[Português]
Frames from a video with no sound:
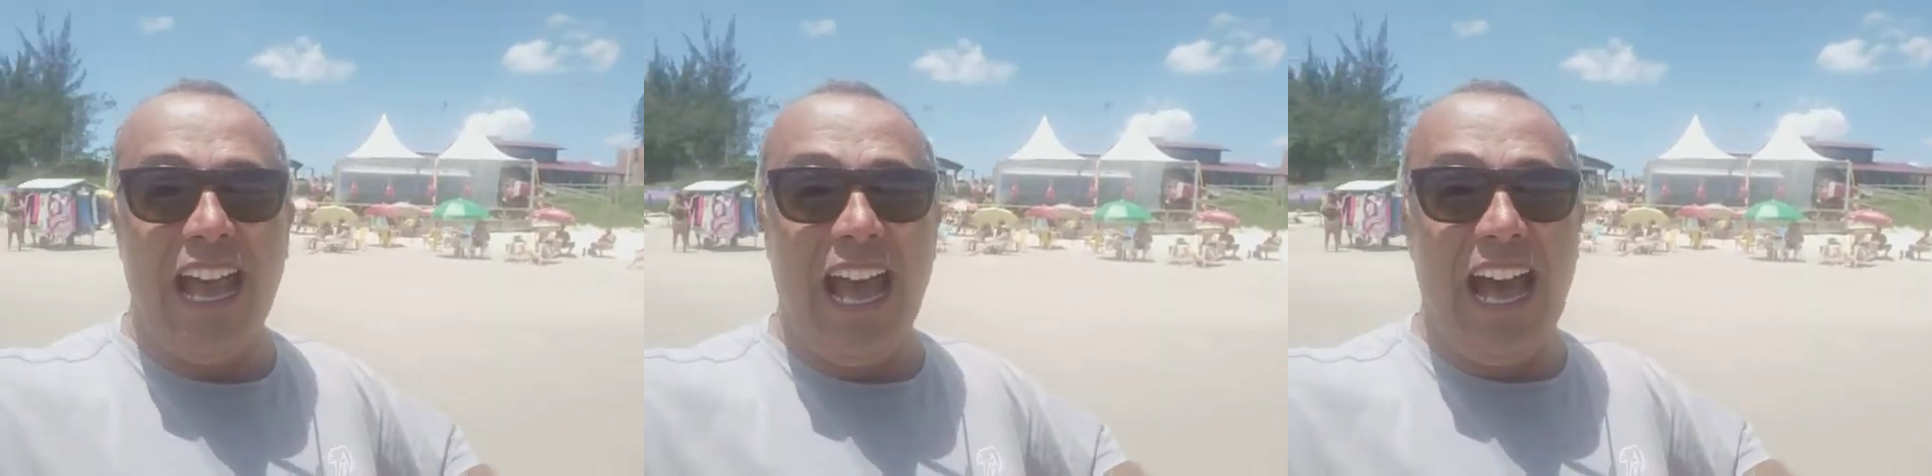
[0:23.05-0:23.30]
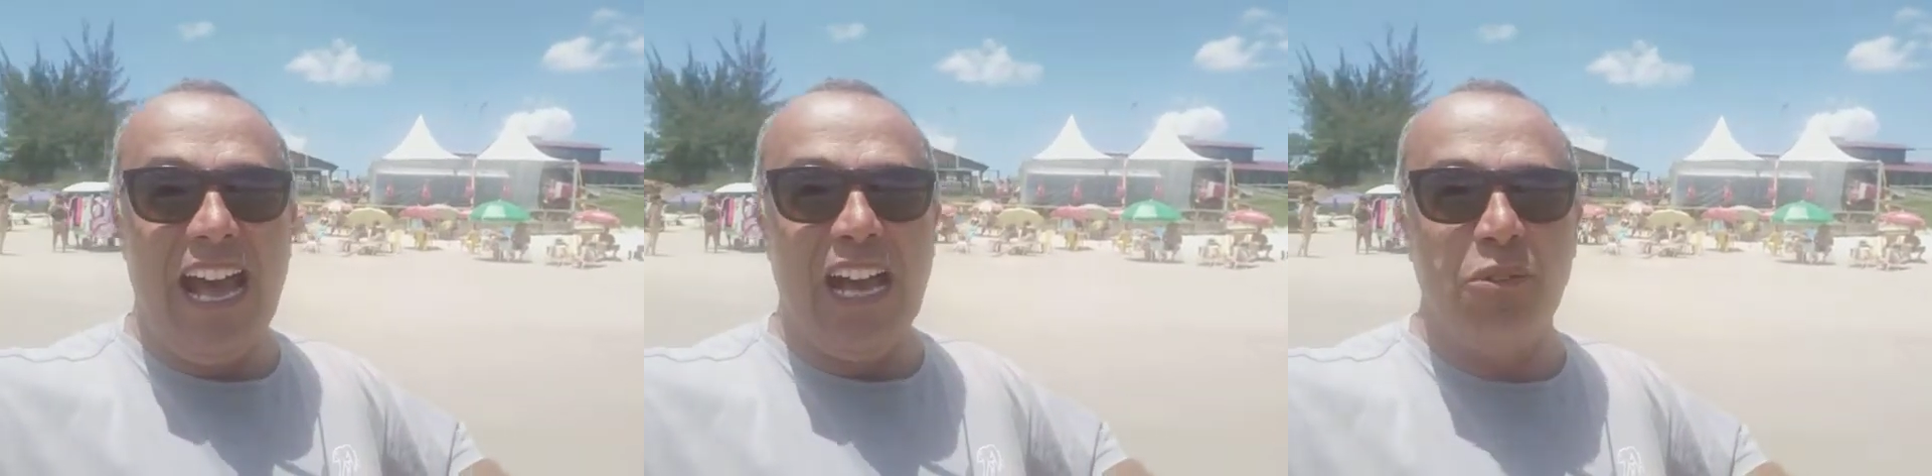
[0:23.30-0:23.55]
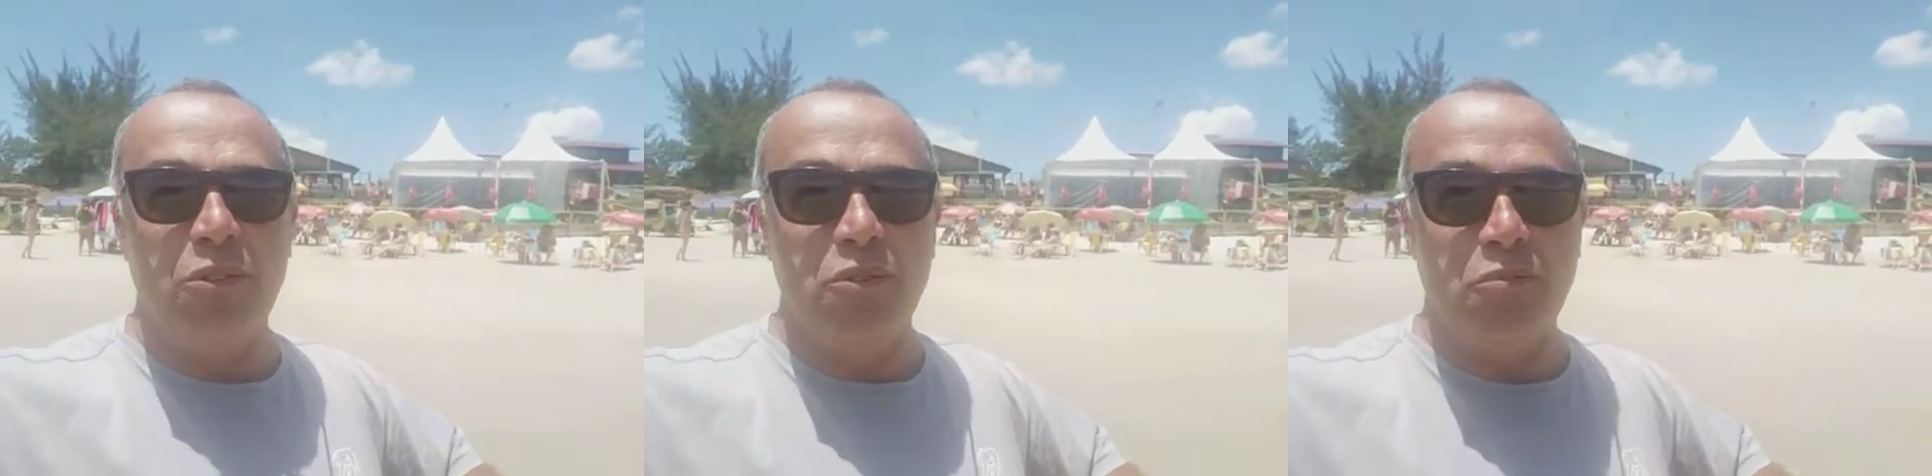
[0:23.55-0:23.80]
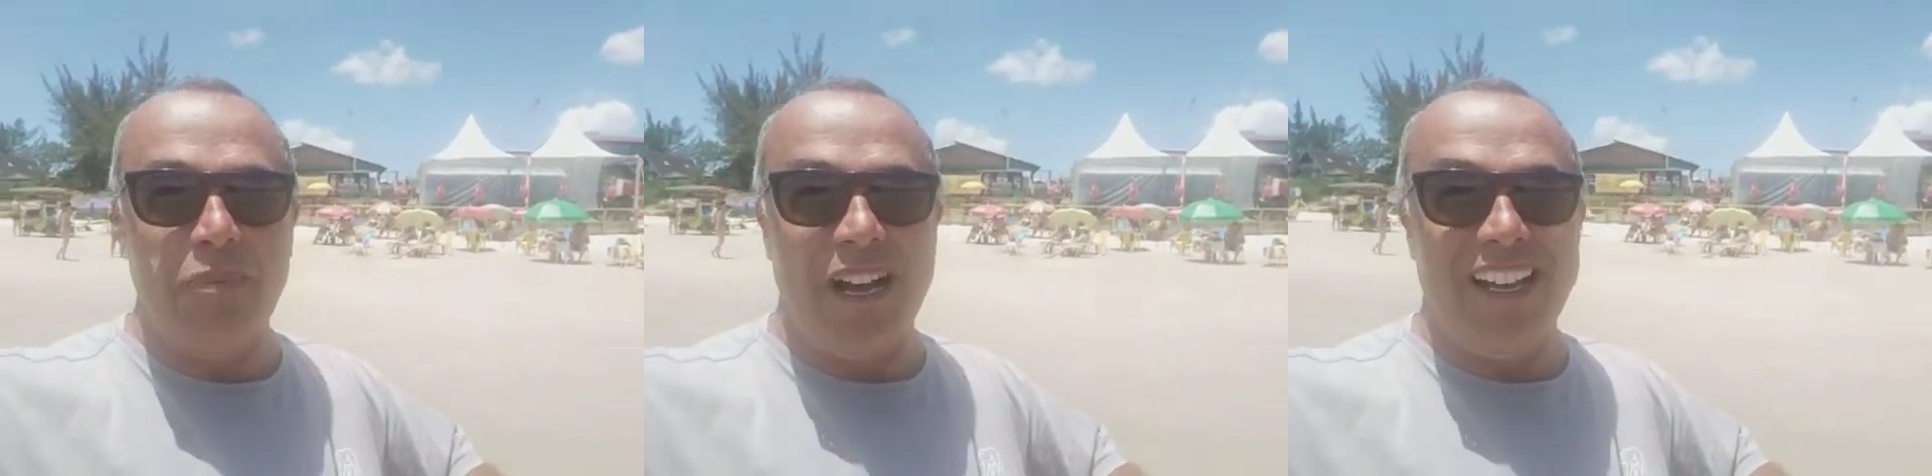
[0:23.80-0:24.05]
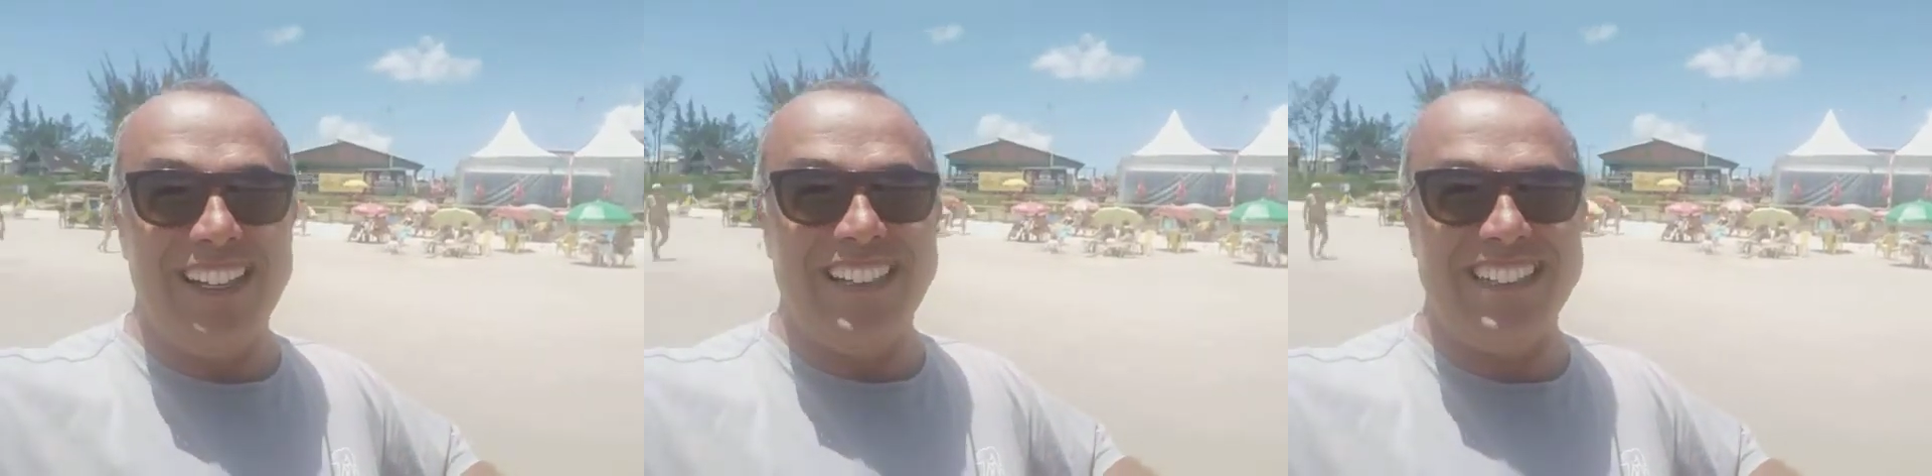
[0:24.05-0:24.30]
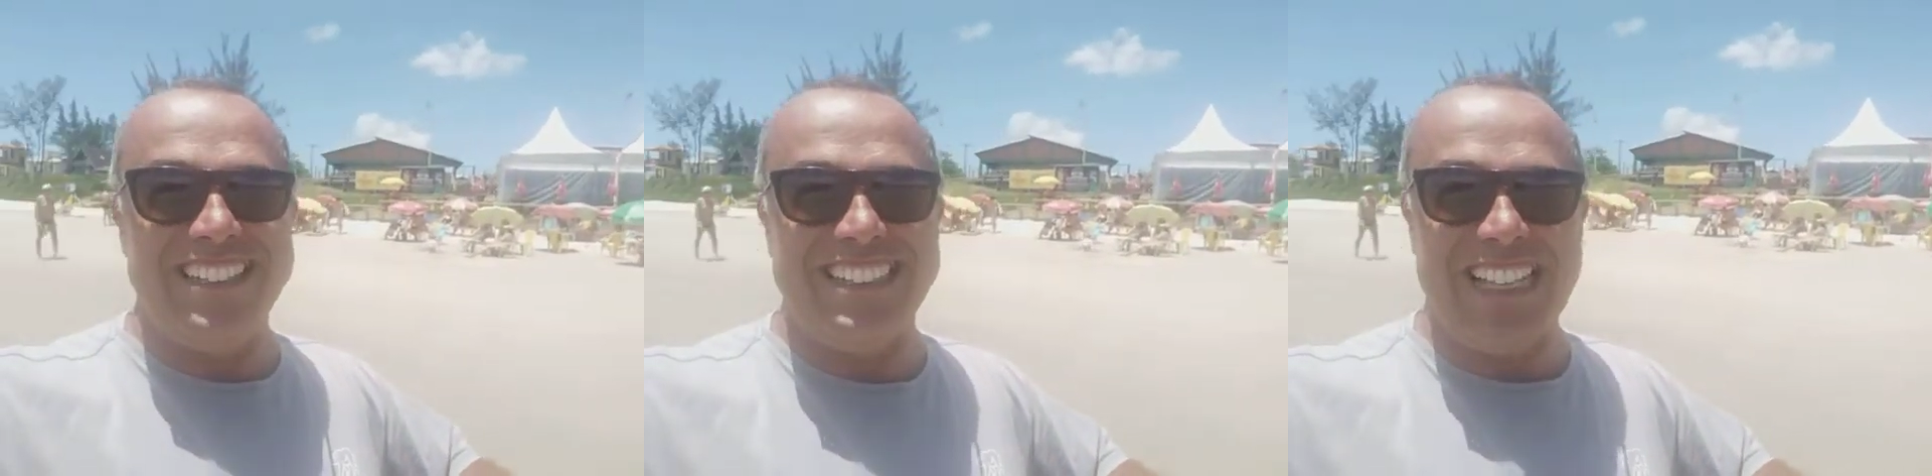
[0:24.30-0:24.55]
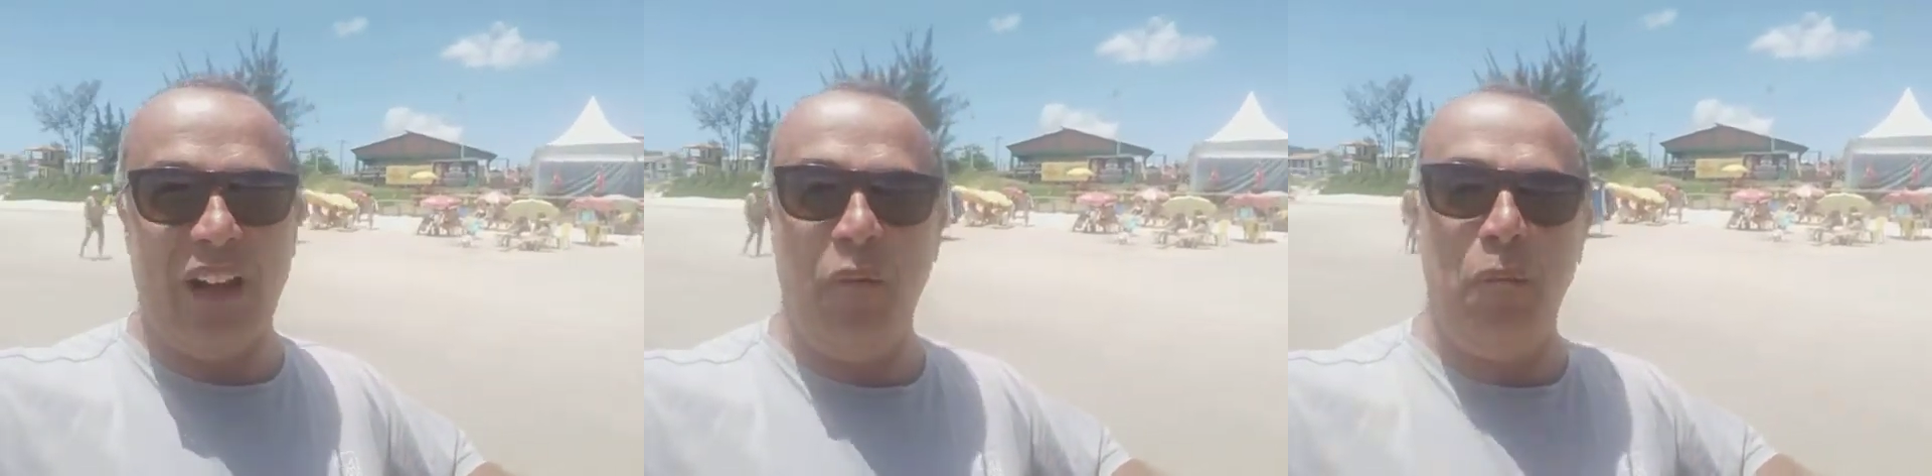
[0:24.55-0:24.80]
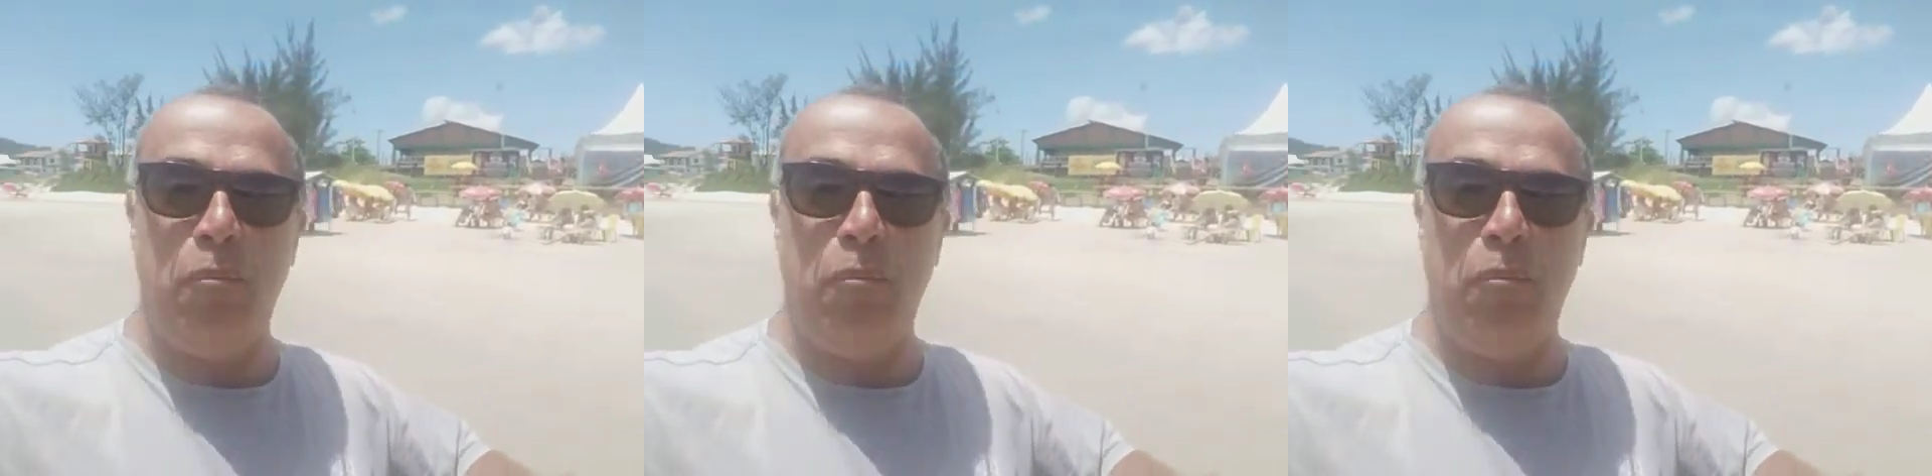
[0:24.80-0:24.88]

A água do mar é que tá um